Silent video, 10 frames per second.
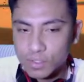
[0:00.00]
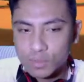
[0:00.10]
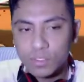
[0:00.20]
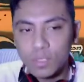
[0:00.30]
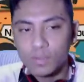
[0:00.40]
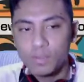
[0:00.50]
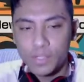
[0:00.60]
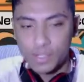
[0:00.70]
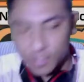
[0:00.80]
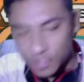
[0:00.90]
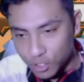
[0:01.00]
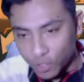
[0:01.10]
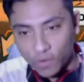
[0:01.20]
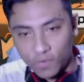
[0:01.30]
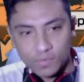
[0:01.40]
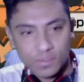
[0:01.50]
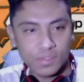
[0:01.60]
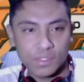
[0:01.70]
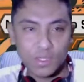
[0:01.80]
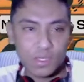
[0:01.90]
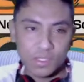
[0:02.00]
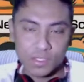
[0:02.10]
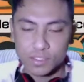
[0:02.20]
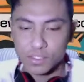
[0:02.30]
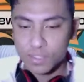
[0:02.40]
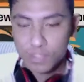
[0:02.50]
Cutter pengen show off sih soalnya